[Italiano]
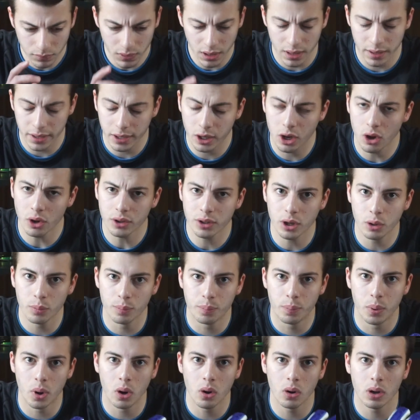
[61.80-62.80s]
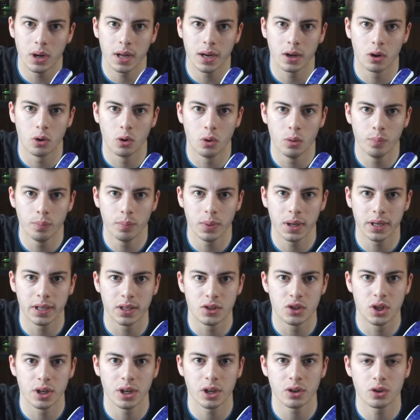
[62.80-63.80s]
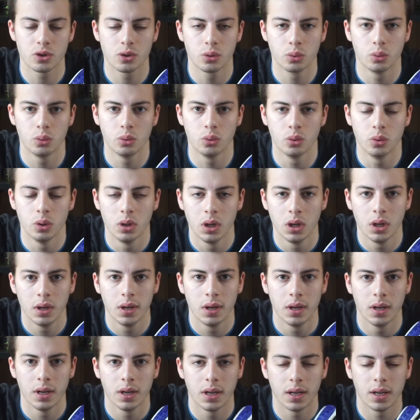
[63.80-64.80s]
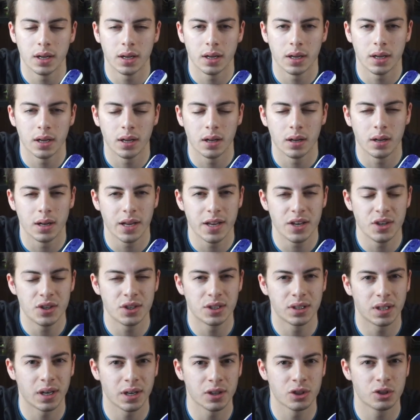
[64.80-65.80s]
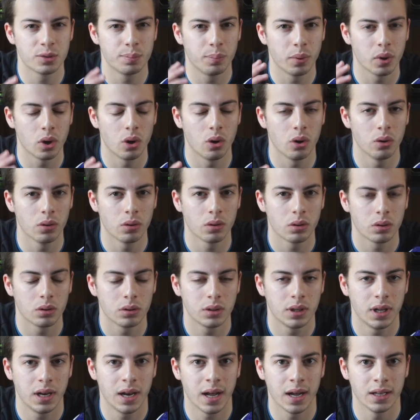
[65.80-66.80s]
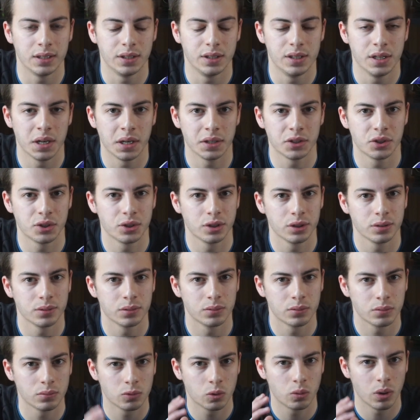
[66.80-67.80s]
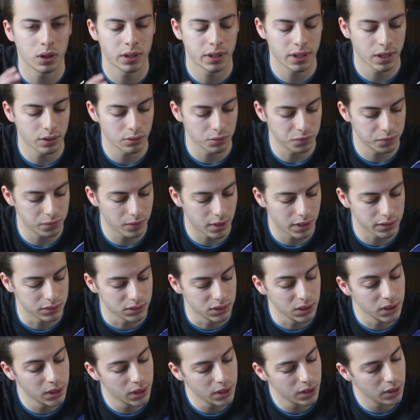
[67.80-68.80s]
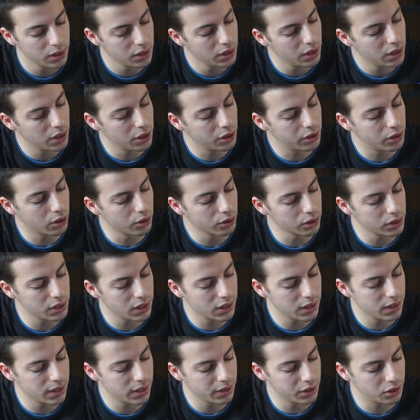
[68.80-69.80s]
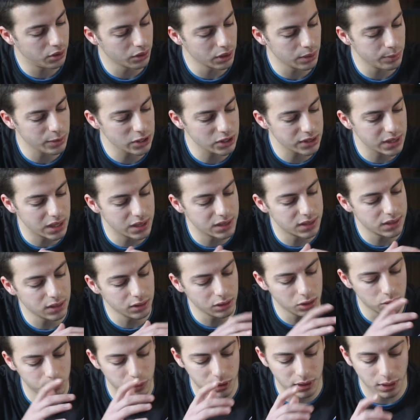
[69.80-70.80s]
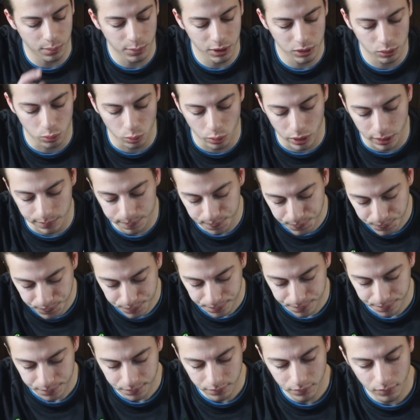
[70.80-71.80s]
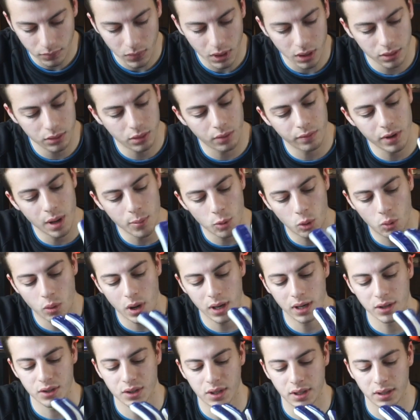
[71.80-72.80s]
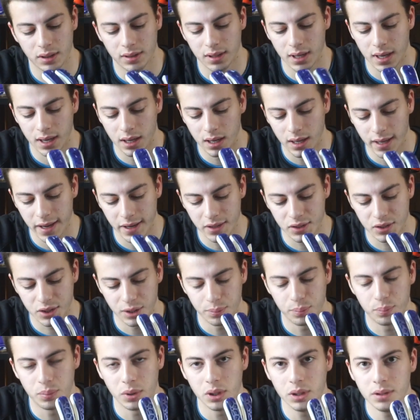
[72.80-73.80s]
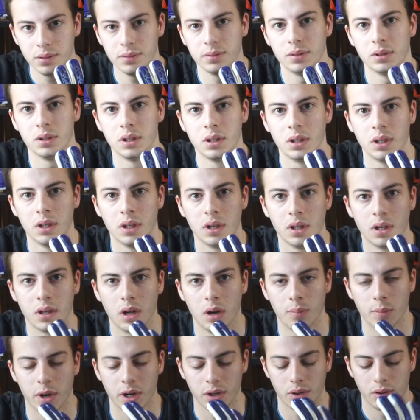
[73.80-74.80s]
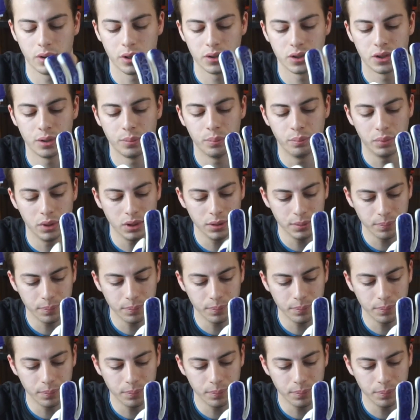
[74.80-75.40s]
ricorda un po' la gomma che c'era su eh, l'Ace Trans Pro dell'Adidas qualche anno fa ricorda, ricorda abbastanza anche come tramatura troviamo qua la scritta SP il marchio SP